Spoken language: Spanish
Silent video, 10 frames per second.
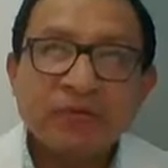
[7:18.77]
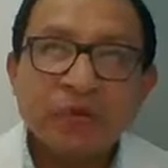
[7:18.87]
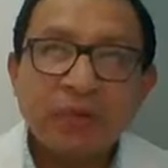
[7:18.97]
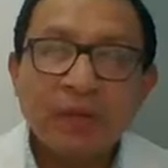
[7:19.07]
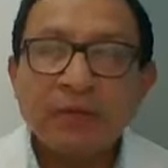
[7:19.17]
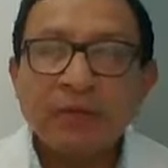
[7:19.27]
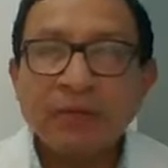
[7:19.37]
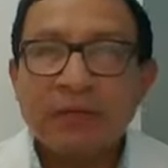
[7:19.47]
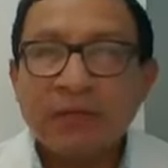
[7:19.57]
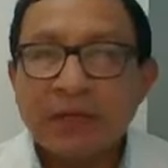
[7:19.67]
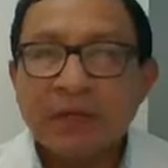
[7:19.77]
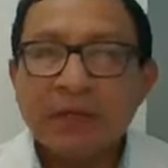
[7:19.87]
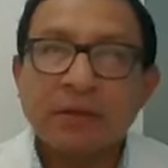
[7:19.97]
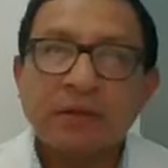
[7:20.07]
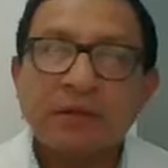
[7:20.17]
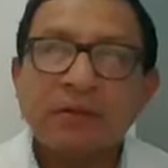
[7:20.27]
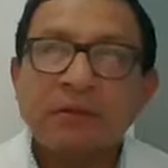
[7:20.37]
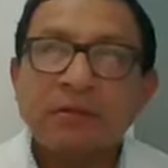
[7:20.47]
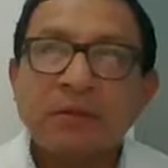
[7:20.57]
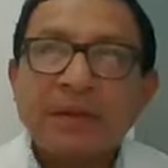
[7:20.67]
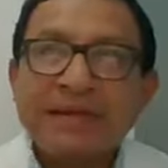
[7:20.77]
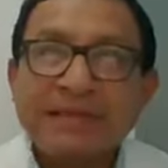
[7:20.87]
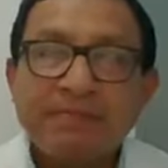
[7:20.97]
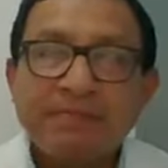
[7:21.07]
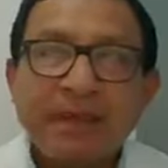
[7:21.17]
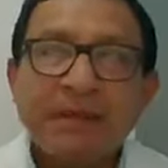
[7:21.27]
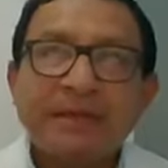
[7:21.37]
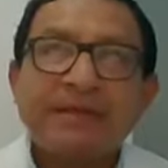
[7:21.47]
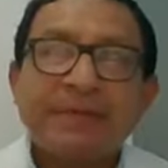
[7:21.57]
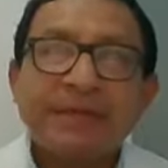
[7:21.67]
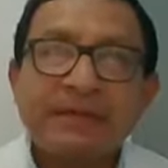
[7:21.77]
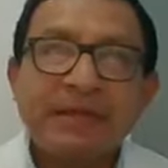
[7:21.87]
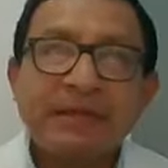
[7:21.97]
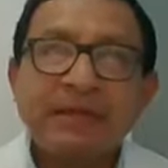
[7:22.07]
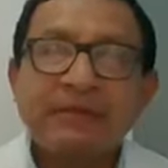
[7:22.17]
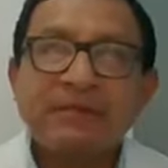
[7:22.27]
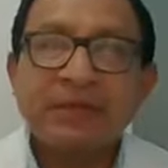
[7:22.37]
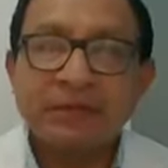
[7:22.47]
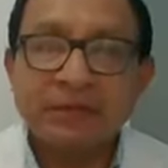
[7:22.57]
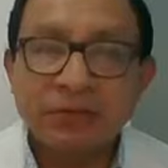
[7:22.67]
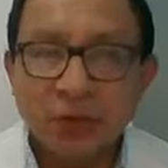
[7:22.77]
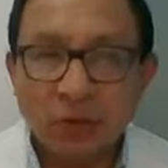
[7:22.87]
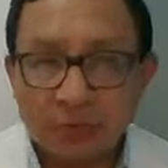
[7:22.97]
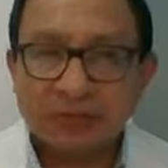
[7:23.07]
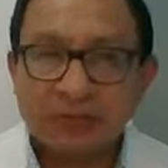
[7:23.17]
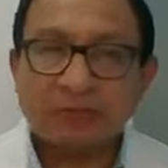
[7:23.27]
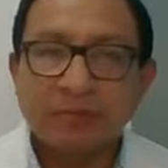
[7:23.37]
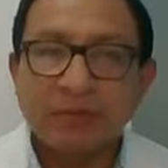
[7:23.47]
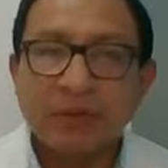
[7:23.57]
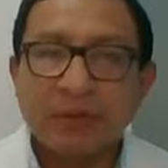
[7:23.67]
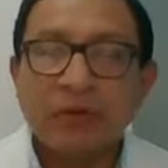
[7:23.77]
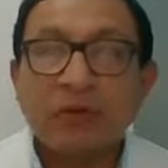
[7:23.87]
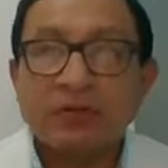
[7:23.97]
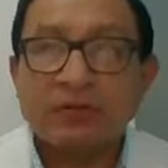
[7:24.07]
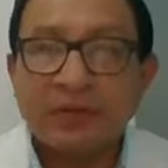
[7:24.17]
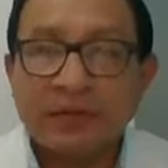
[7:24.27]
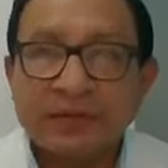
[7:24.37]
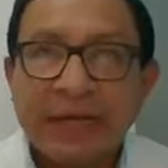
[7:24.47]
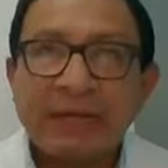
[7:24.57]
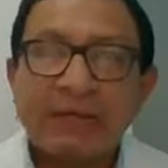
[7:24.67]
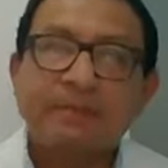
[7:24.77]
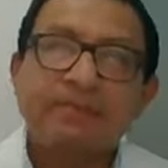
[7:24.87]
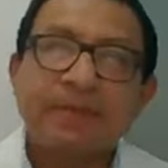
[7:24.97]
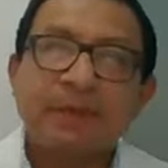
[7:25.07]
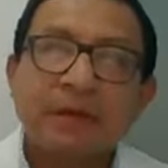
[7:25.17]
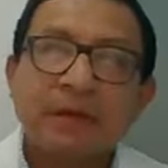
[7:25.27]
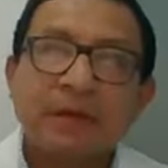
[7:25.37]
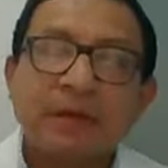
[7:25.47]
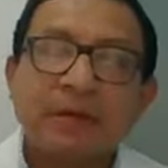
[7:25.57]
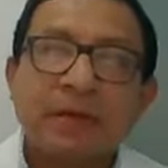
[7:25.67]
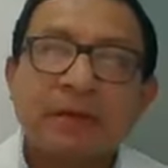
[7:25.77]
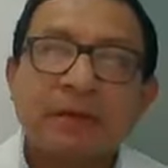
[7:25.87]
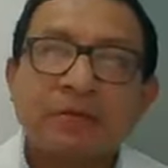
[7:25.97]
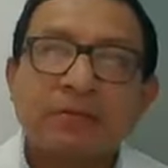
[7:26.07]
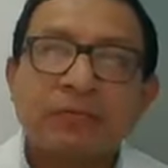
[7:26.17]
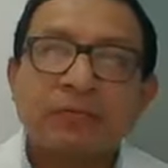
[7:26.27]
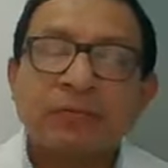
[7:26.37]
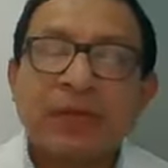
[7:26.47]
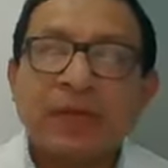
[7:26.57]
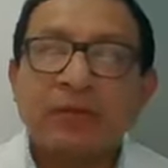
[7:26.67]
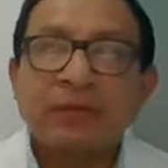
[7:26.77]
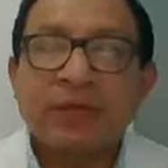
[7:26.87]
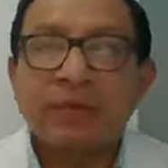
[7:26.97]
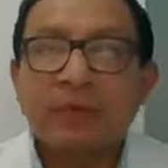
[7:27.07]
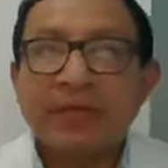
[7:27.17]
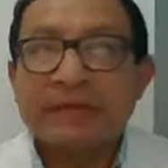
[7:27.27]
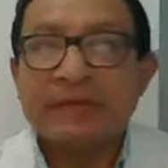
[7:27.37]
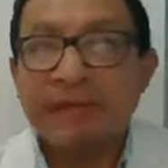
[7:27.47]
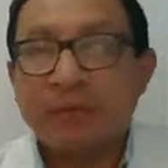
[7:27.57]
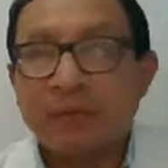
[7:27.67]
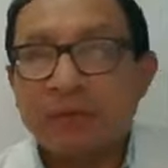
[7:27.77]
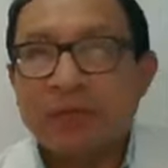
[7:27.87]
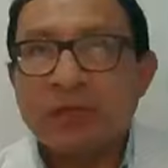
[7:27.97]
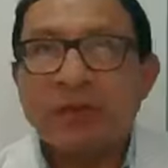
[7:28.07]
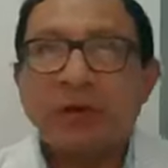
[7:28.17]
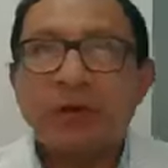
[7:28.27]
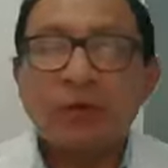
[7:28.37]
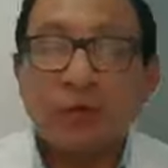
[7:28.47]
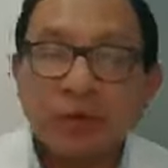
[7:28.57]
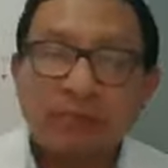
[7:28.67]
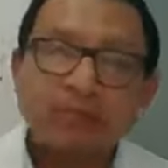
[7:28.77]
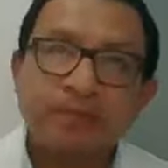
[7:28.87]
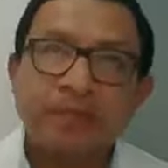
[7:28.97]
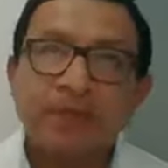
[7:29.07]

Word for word: Es un cuadro donde lo principal que se presenta, bueno, es tos, congestión nasal, eh, una tos que puede ser productiva o no,